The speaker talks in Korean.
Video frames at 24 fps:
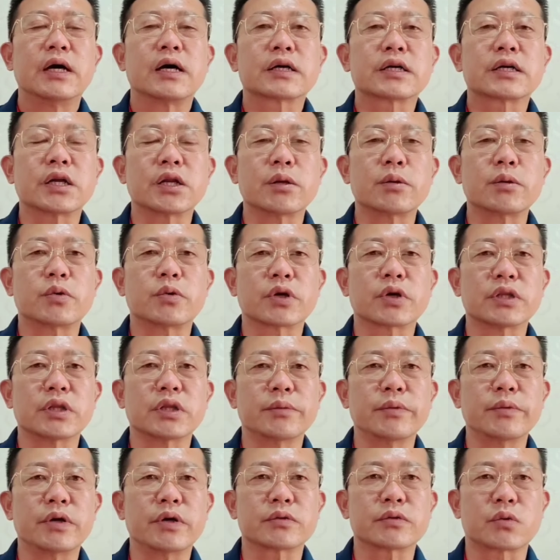아, 그림을 보게
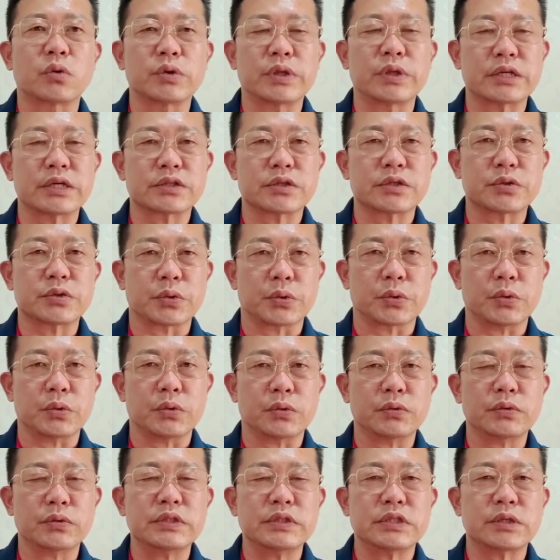되면 고장실
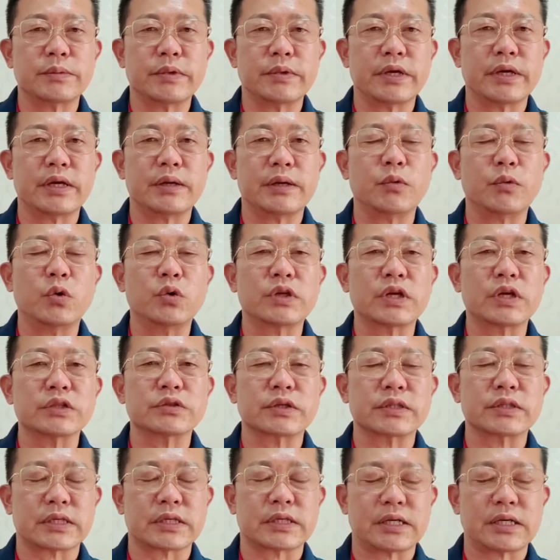좋은 집에 온
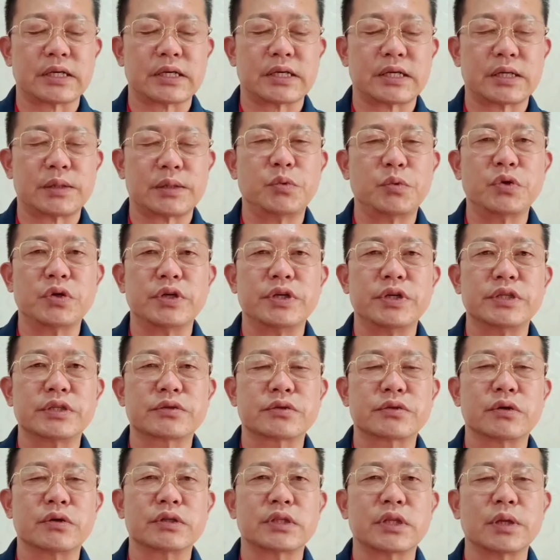가족이 다 모여
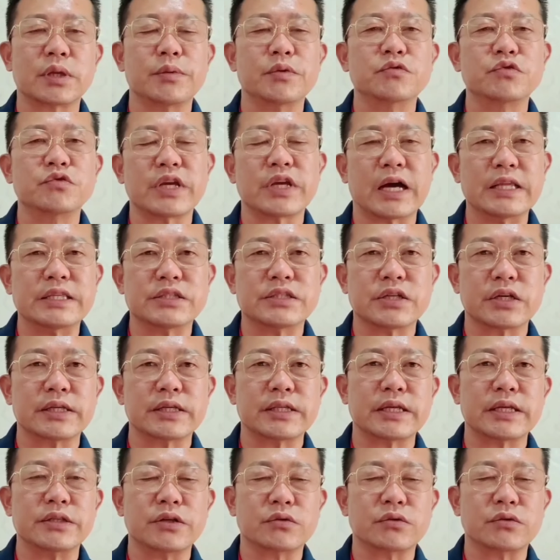있죠. 그 때문에 운이
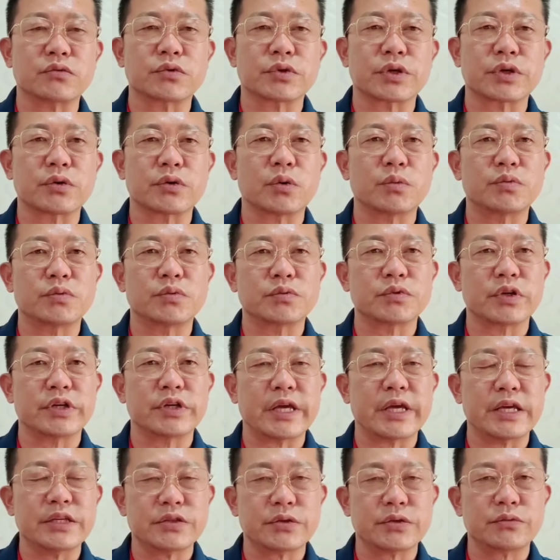안정이 된 형국이고
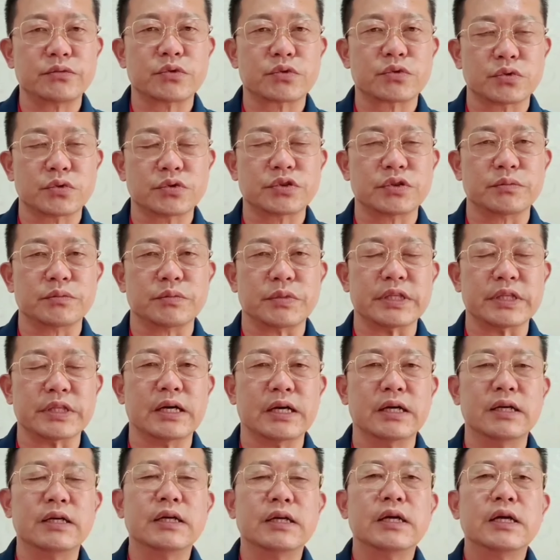부부간의 애정도
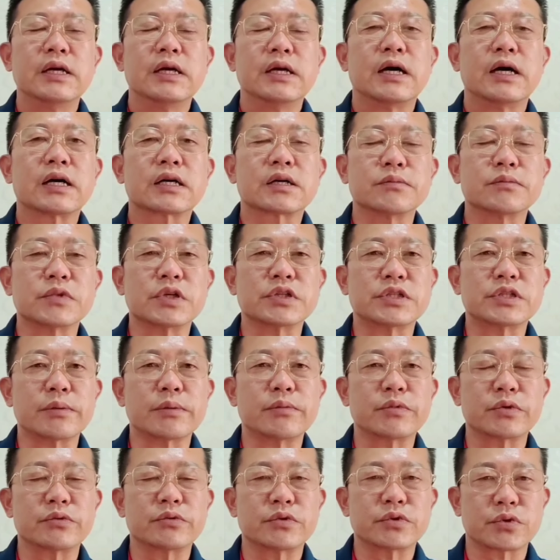좋습니다. 아, 금년
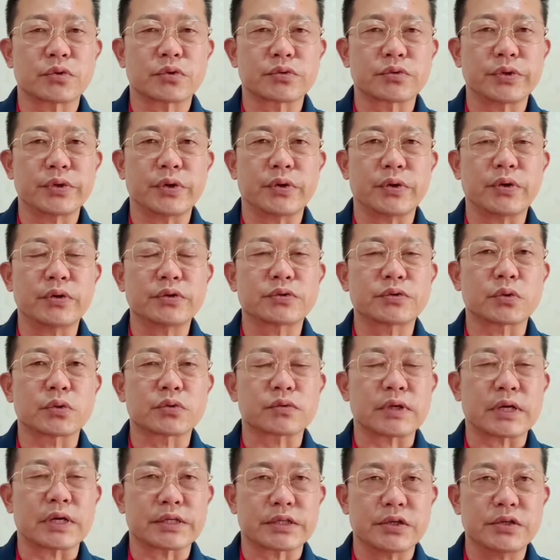재물운도 좋고요.
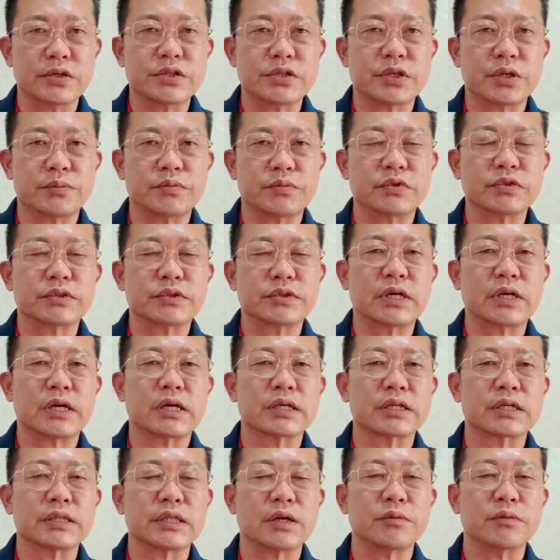소득과 결실이
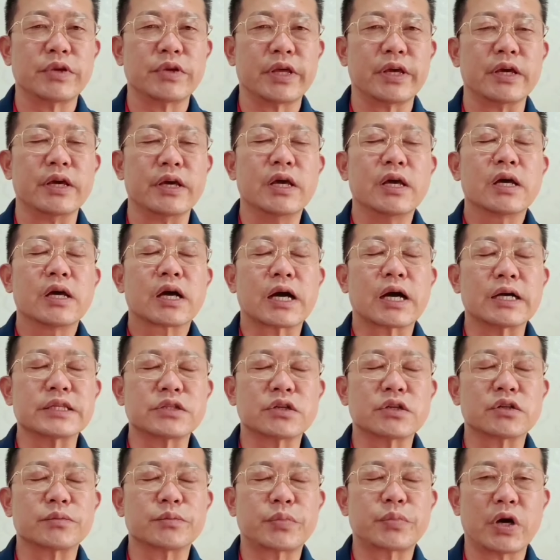풍성하기 때문에
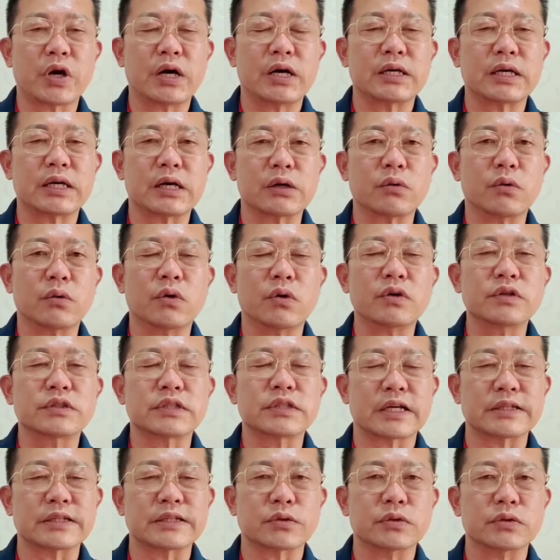가정은 평안하고
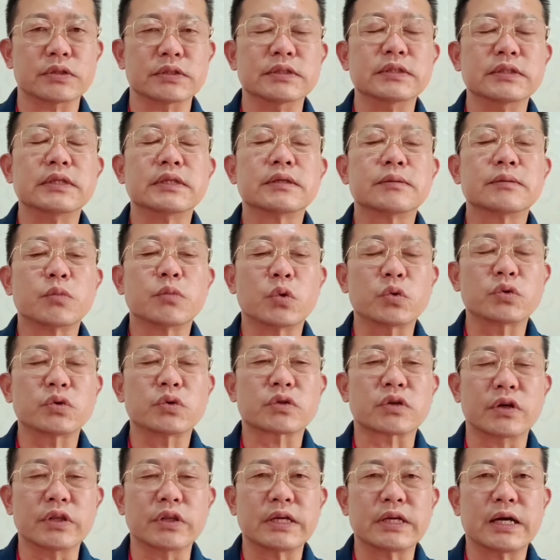자손은
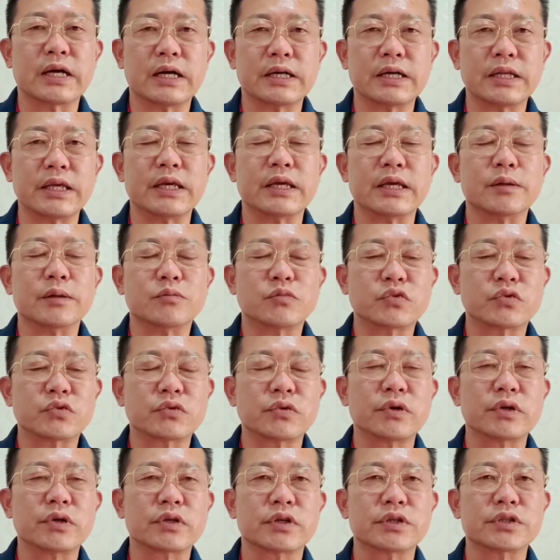모두 건강하니
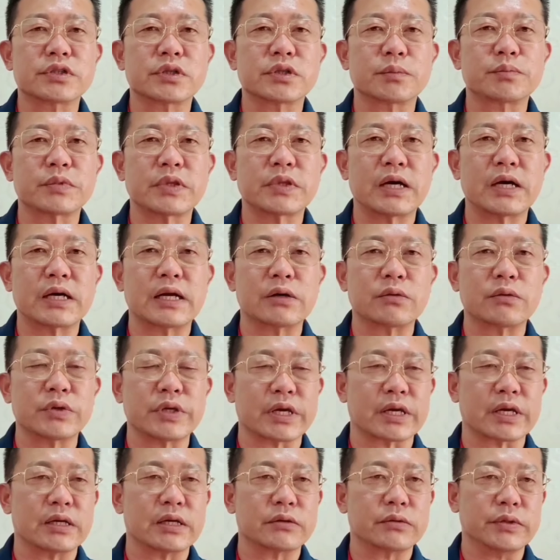풀 것이 없다라고
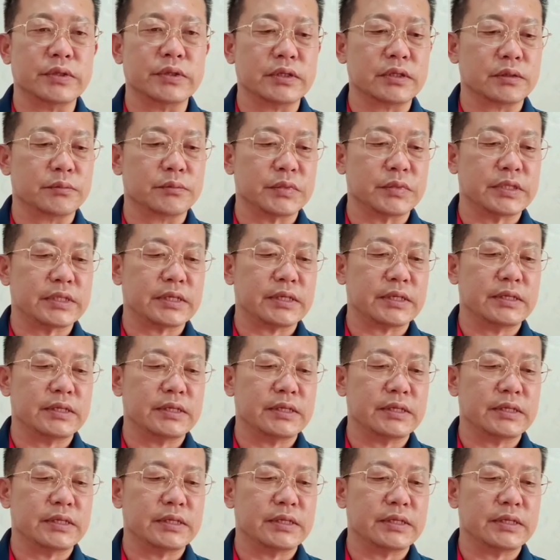얘기를 하고 있는 겁니다.